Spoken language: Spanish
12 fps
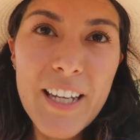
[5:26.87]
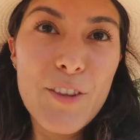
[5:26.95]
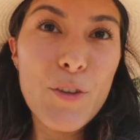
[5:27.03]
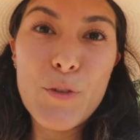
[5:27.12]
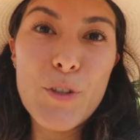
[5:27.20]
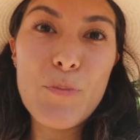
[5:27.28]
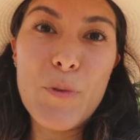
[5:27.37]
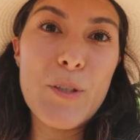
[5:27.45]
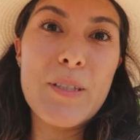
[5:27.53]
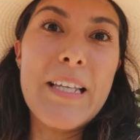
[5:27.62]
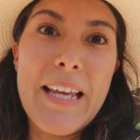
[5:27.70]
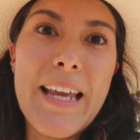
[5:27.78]
entonces,
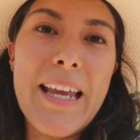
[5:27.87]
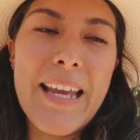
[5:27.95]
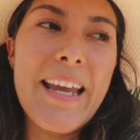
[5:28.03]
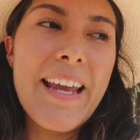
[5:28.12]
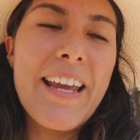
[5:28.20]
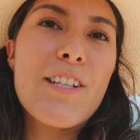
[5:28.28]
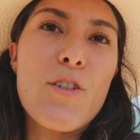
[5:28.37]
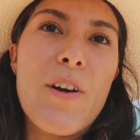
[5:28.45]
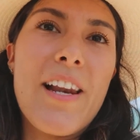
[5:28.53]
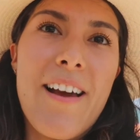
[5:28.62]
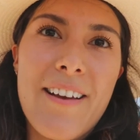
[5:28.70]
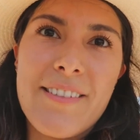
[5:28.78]
pues es
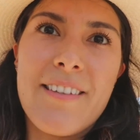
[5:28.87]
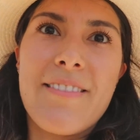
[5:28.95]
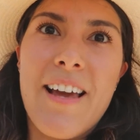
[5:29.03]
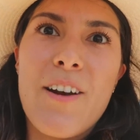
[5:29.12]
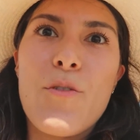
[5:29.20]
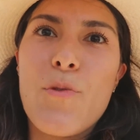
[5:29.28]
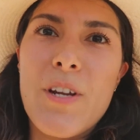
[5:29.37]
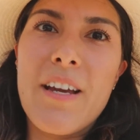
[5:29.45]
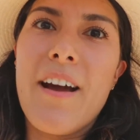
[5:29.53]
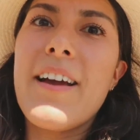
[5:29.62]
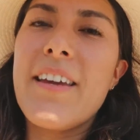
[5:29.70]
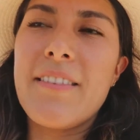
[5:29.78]
lo que la hace tan
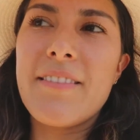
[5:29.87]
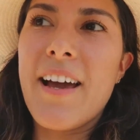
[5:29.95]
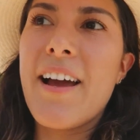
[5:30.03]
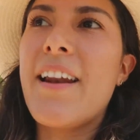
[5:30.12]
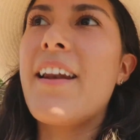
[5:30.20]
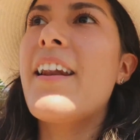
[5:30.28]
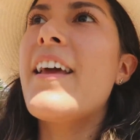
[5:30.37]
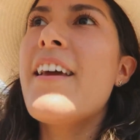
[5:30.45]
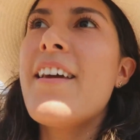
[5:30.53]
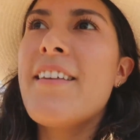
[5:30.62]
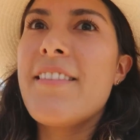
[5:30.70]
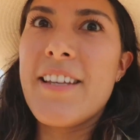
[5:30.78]
única y tan
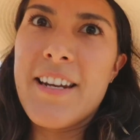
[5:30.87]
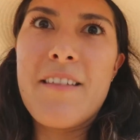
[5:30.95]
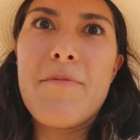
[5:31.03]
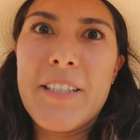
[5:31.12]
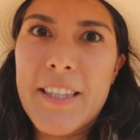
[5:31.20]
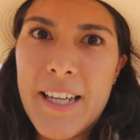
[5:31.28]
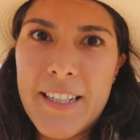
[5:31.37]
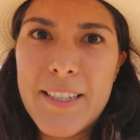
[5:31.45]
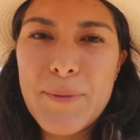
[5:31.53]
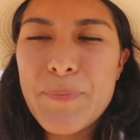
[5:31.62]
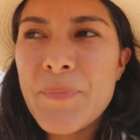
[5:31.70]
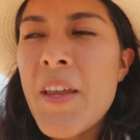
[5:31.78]
digna de
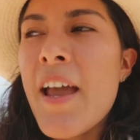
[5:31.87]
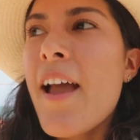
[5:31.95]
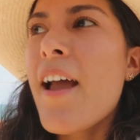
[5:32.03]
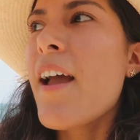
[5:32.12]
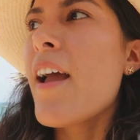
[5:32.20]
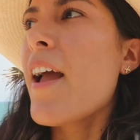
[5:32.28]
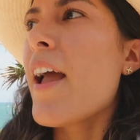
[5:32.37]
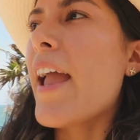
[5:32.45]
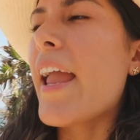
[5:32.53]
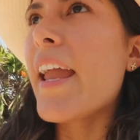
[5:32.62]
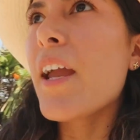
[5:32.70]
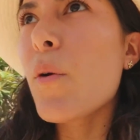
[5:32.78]
visitarse.
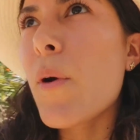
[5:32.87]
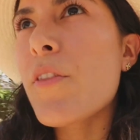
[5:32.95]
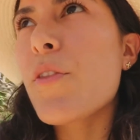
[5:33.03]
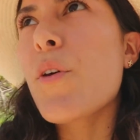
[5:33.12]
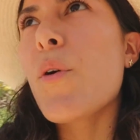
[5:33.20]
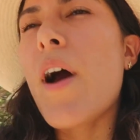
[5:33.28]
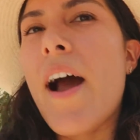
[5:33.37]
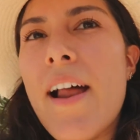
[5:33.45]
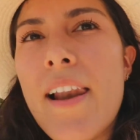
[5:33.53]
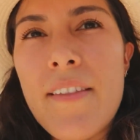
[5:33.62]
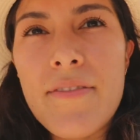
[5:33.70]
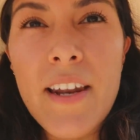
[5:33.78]
En cuanto
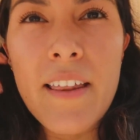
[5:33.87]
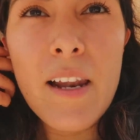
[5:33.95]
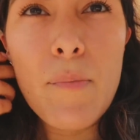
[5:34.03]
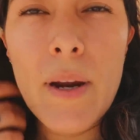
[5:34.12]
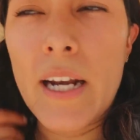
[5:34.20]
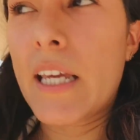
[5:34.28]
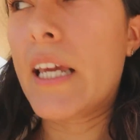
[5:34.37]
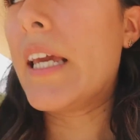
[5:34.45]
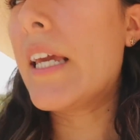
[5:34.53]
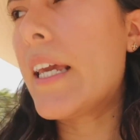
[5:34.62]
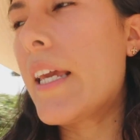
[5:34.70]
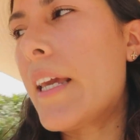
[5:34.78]
a la entrada al
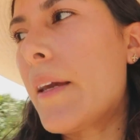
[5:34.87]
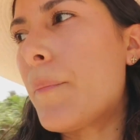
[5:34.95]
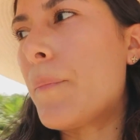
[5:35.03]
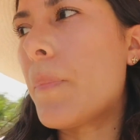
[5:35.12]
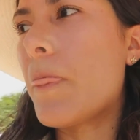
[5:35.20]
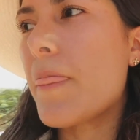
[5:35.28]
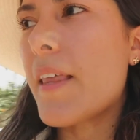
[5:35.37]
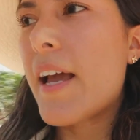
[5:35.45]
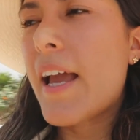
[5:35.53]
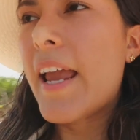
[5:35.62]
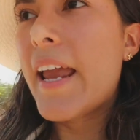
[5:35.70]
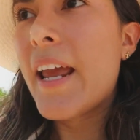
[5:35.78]
parque, em,
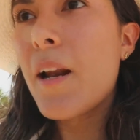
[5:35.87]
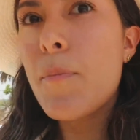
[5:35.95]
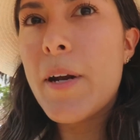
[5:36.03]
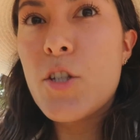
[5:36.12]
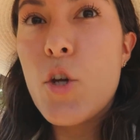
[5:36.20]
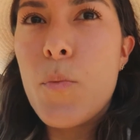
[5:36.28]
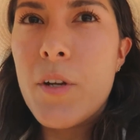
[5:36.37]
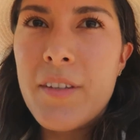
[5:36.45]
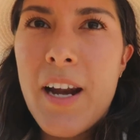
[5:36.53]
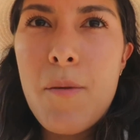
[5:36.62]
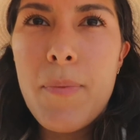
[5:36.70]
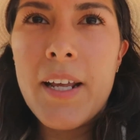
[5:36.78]
el precio para
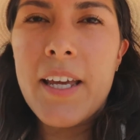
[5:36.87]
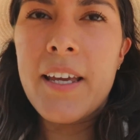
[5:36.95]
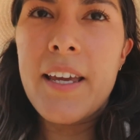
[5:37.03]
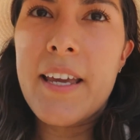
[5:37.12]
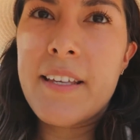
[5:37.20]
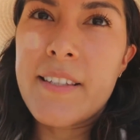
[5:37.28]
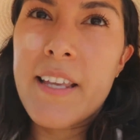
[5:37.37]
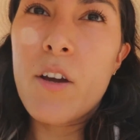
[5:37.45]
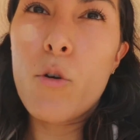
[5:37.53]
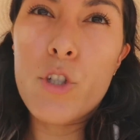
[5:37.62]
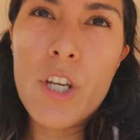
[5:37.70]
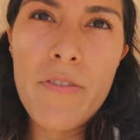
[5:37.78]
entrar al parque es
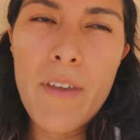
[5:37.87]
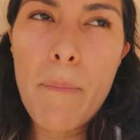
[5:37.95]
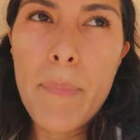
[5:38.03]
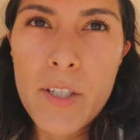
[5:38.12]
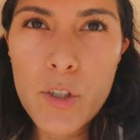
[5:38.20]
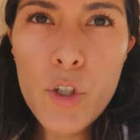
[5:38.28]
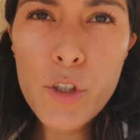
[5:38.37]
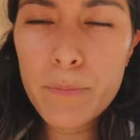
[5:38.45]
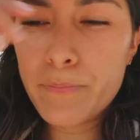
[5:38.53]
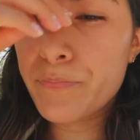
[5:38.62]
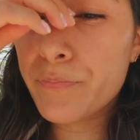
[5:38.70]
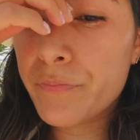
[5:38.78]
de 80 pesos,
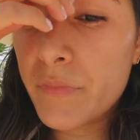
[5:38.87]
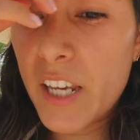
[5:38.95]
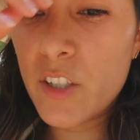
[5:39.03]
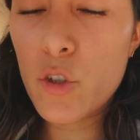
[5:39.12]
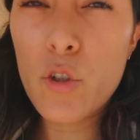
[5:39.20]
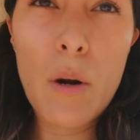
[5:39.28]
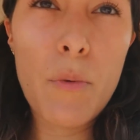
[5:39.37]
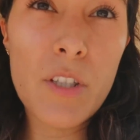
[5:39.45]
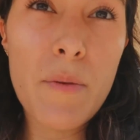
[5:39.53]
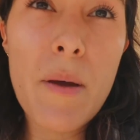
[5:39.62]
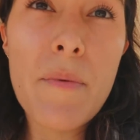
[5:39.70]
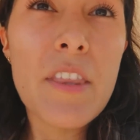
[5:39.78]
que eso son
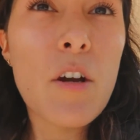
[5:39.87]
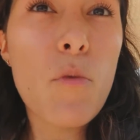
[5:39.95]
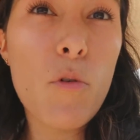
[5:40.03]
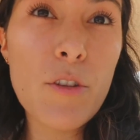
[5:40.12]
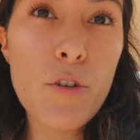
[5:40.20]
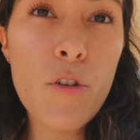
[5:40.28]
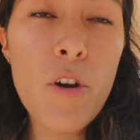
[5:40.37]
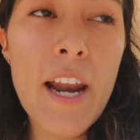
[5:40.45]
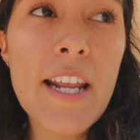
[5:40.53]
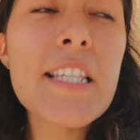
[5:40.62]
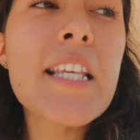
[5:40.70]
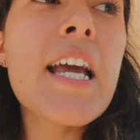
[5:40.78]
aproximadamente como 4
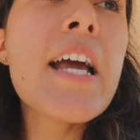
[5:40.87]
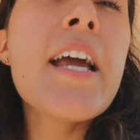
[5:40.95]
dólares.